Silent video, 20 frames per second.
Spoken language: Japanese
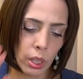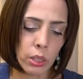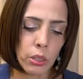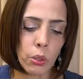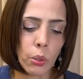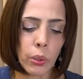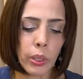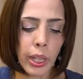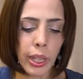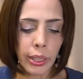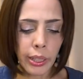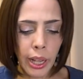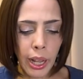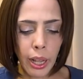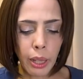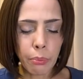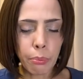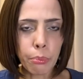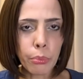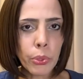それが
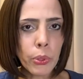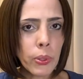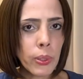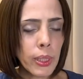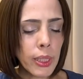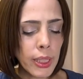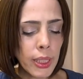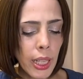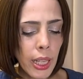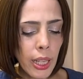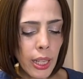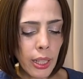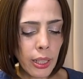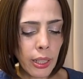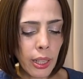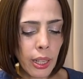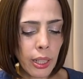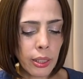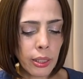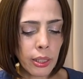ムン政
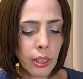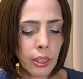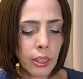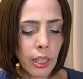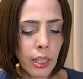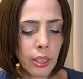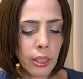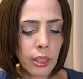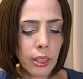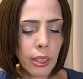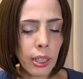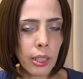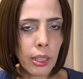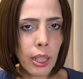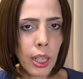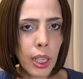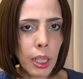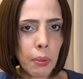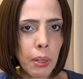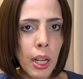権になって
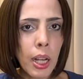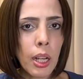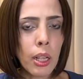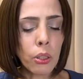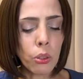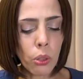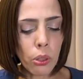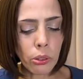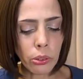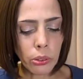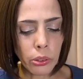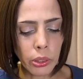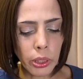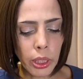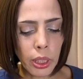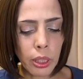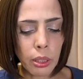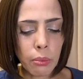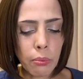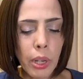からは特
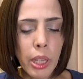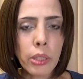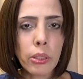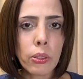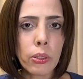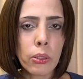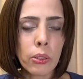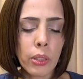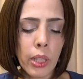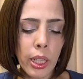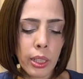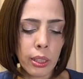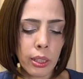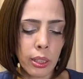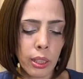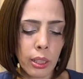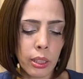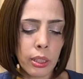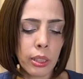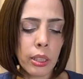に悪くなっ
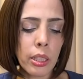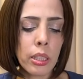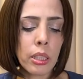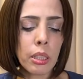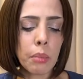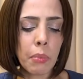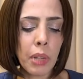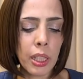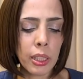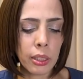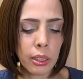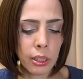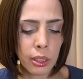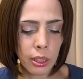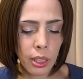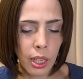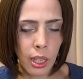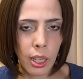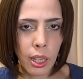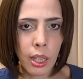ていってしまっ
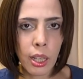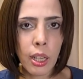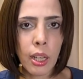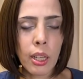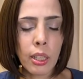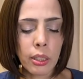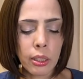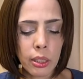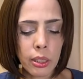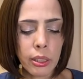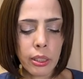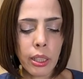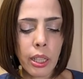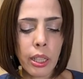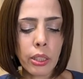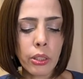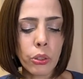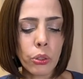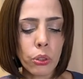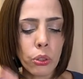て、
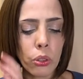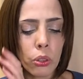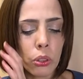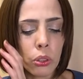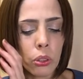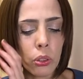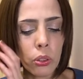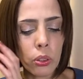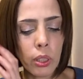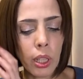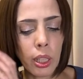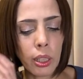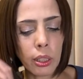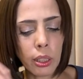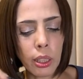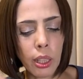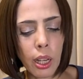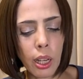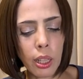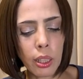2019年
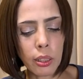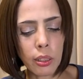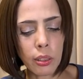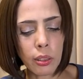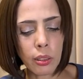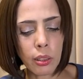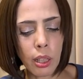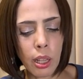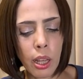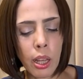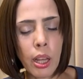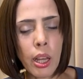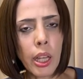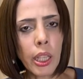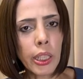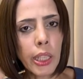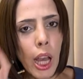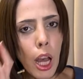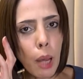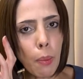に入って
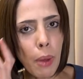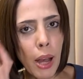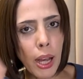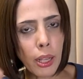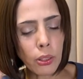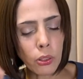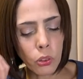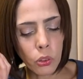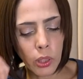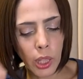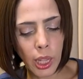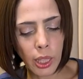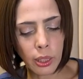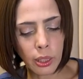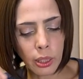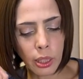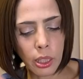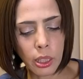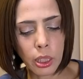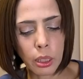やばく
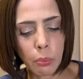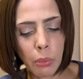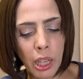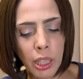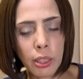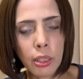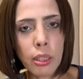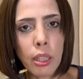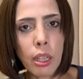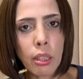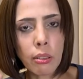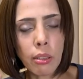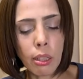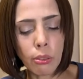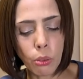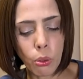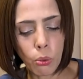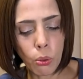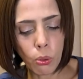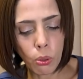なってしまっていた
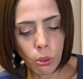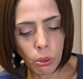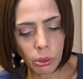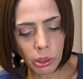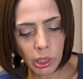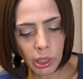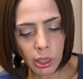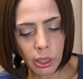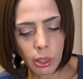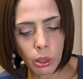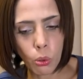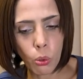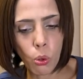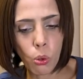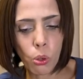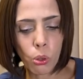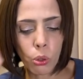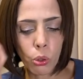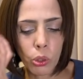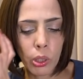ところに
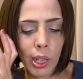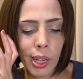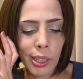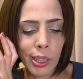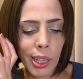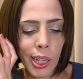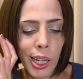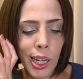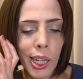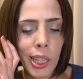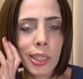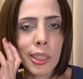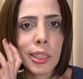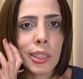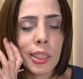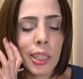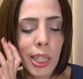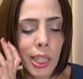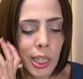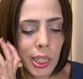コロナが発
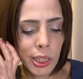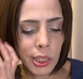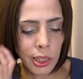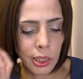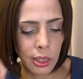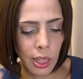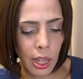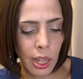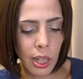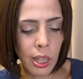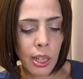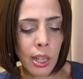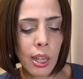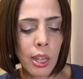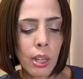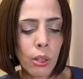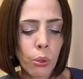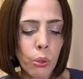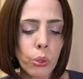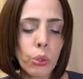生して、
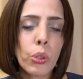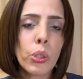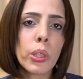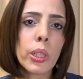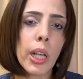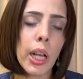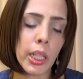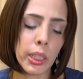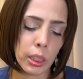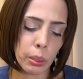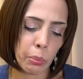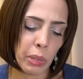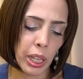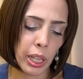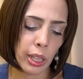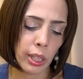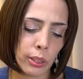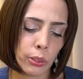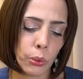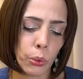今年初
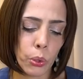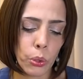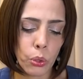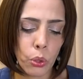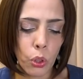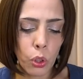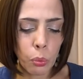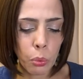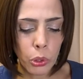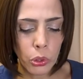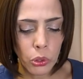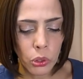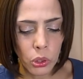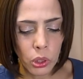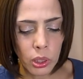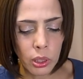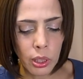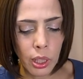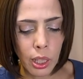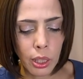め予想もつ
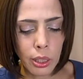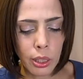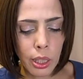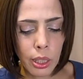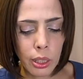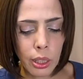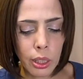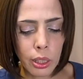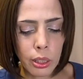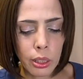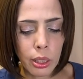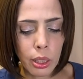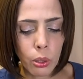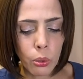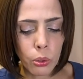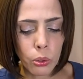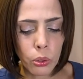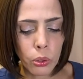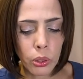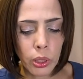いていなかった
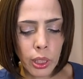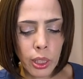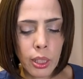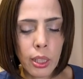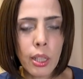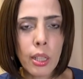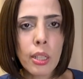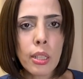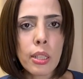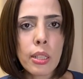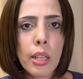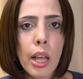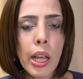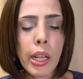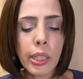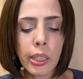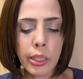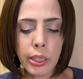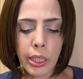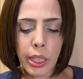ほどに
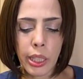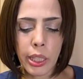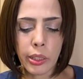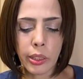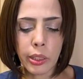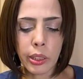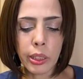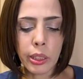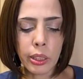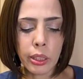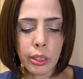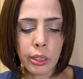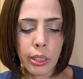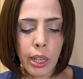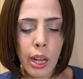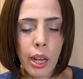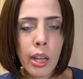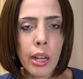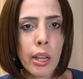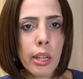財政支出
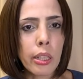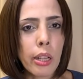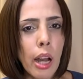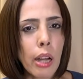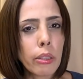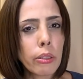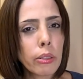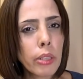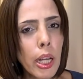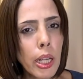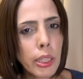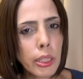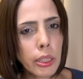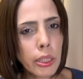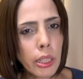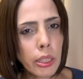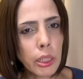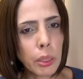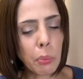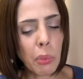が拡大し
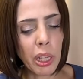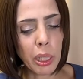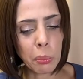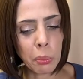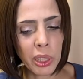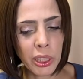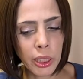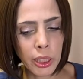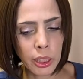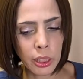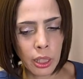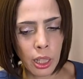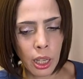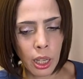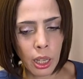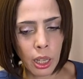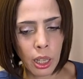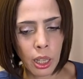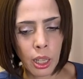てしまいました。